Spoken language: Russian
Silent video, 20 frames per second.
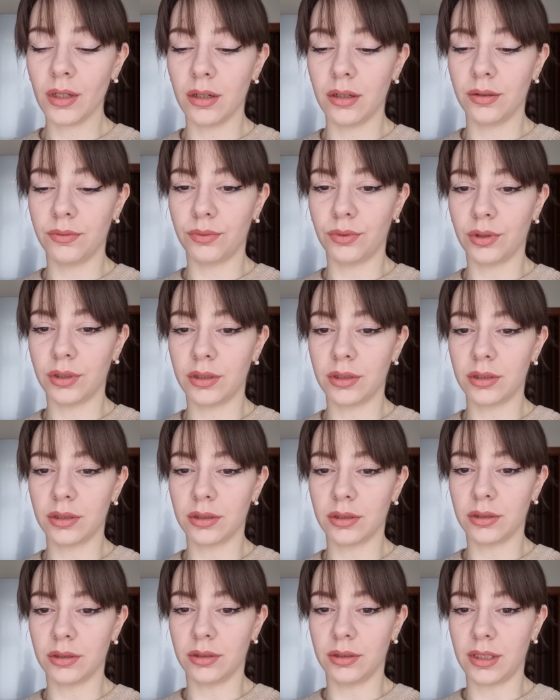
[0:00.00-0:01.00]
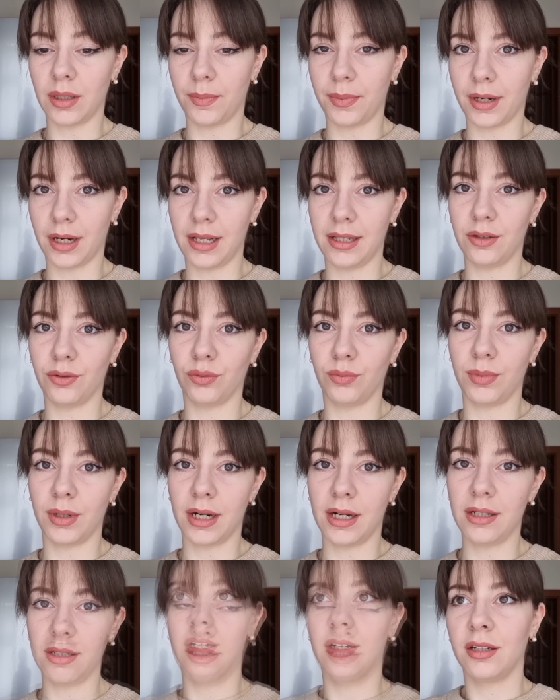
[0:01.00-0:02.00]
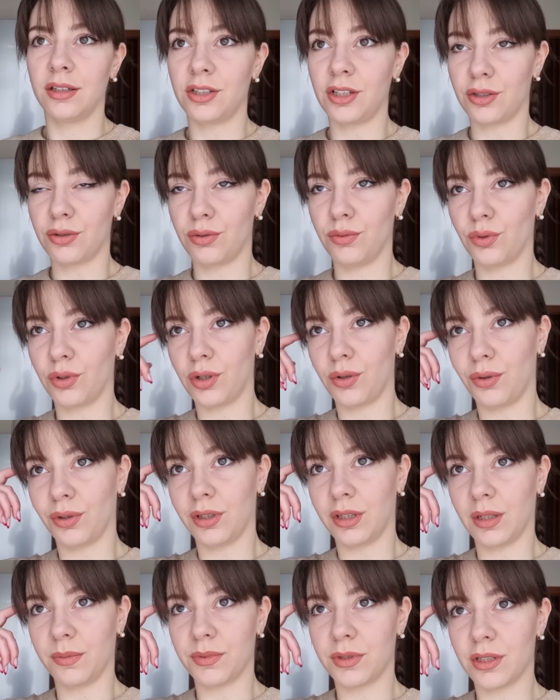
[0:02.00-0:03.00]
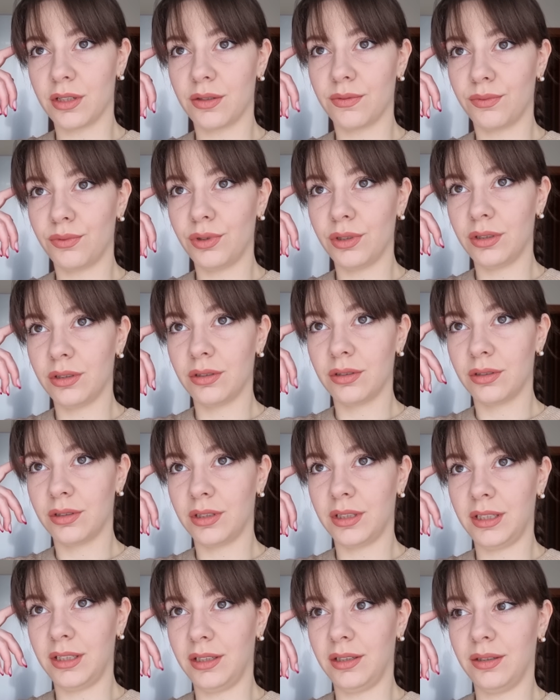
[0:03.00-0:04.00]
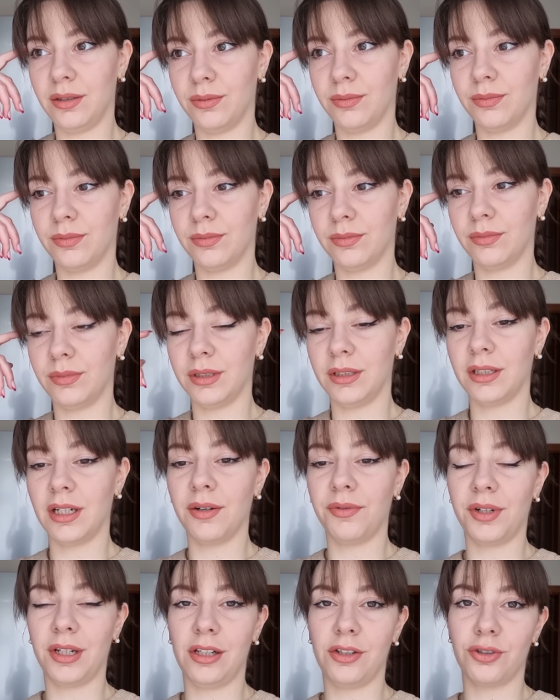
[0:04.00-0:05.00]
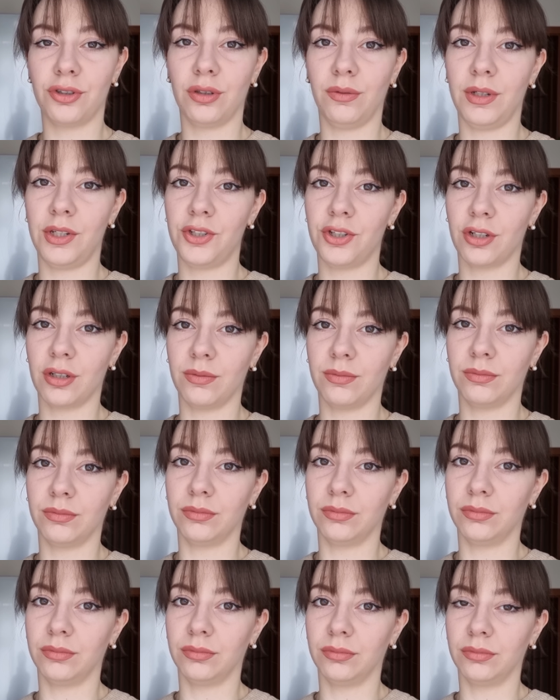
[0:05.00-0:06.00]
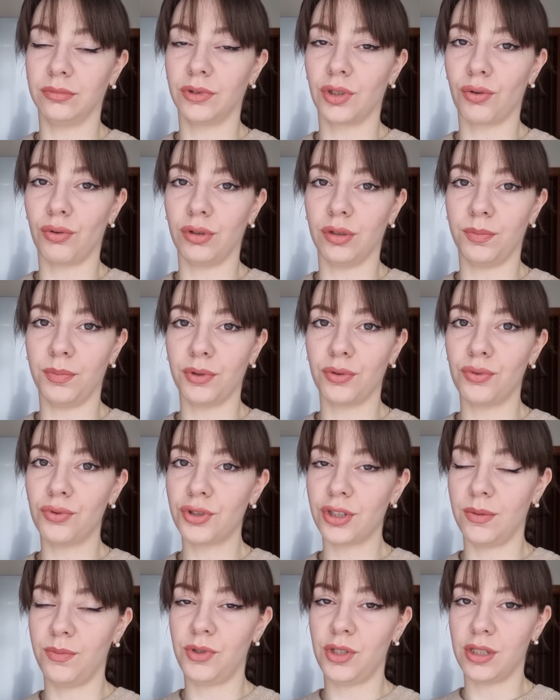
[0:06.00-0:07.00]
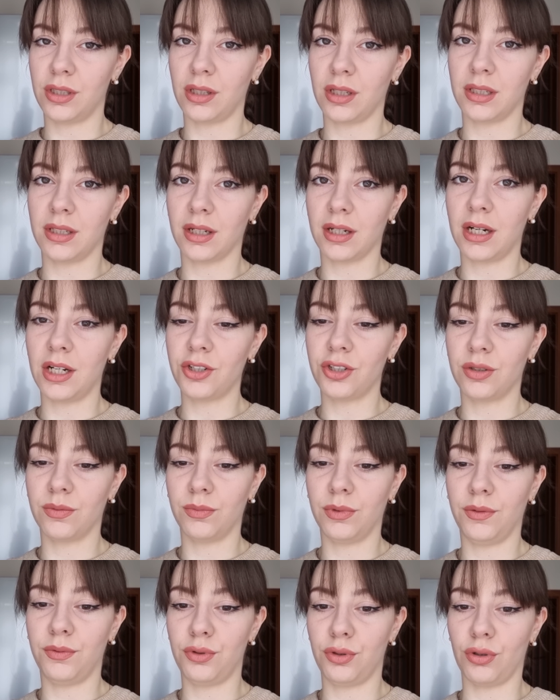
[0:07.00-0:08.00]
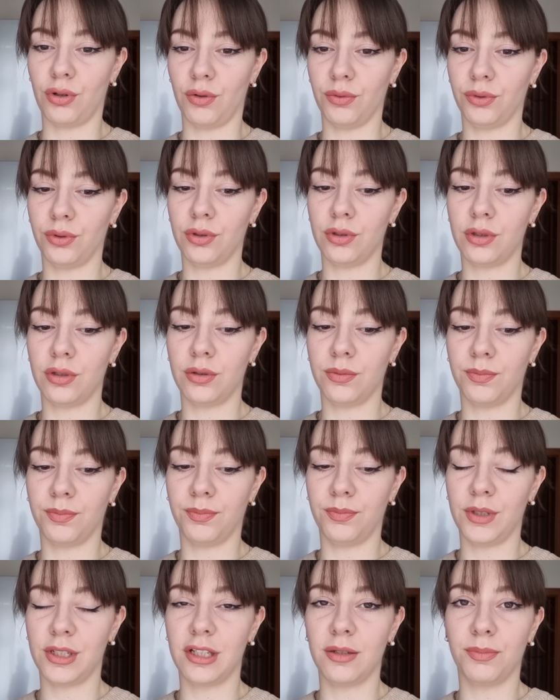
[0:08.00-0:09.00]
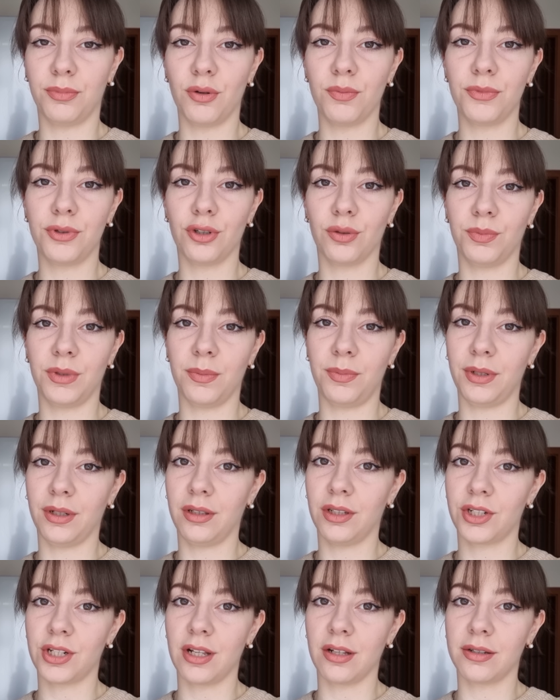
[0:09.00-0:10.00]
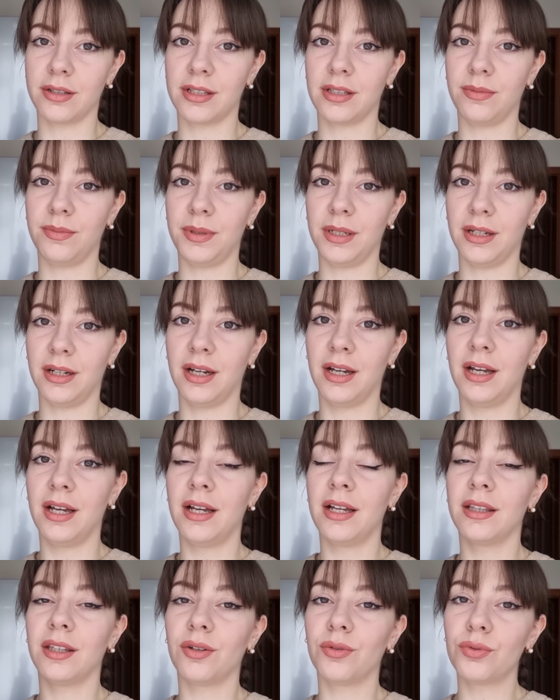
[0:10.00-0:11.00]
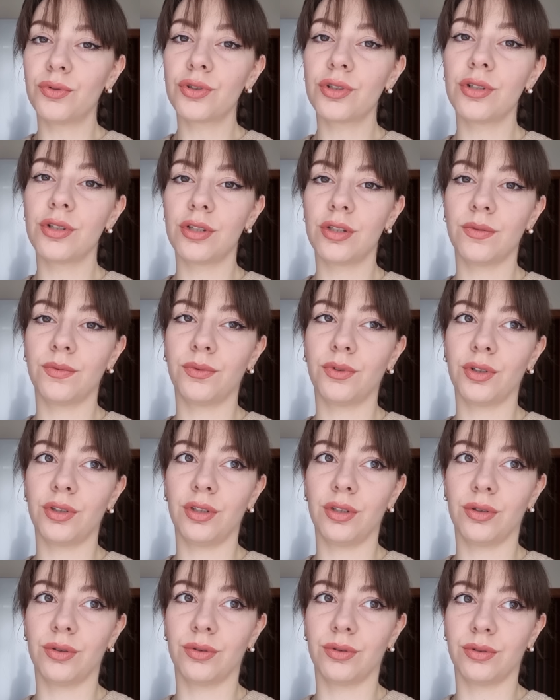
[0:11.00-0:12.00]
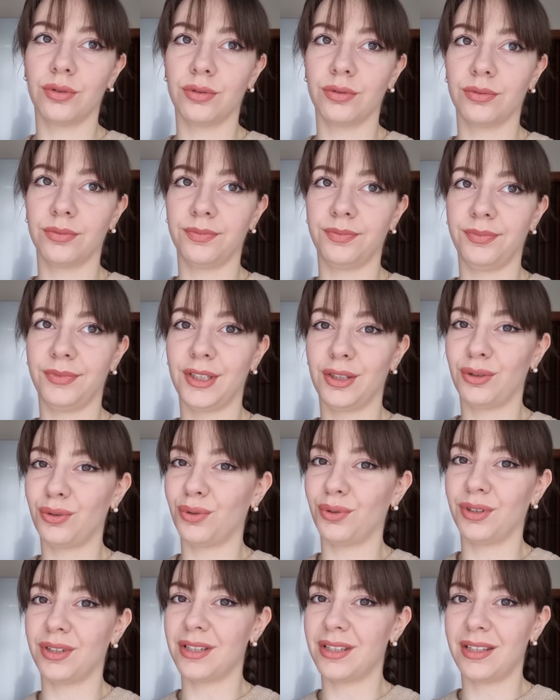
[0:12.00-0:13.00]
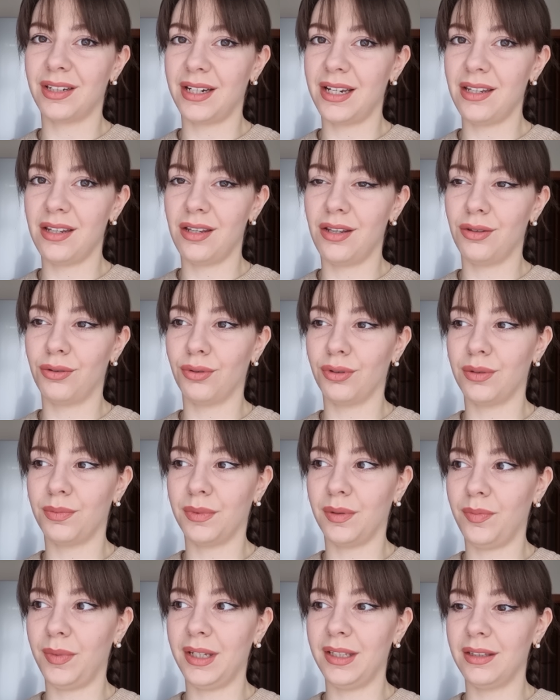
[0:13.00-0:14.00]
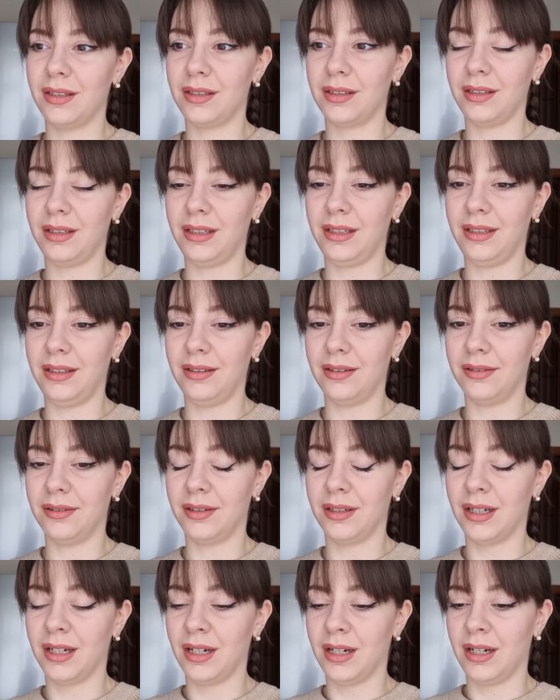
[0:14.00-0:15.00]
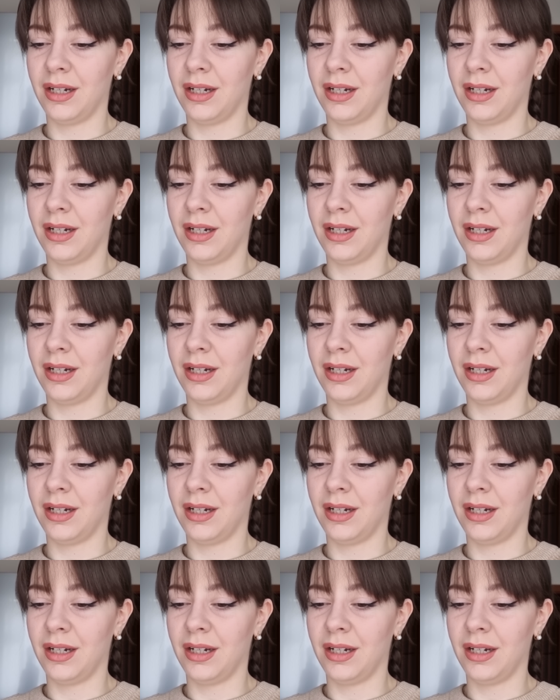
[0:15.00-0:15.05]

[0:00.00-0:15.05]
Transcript: а вот, э, я параллельно убирала. Сейчас у него какой-то там созвон, и мы договорились, что вечером роллы покушаем, чисто закажем, и все. То есть, если помните, он меня приглашал к себе на ужин сегодня, но не то настроение, не тот момент, и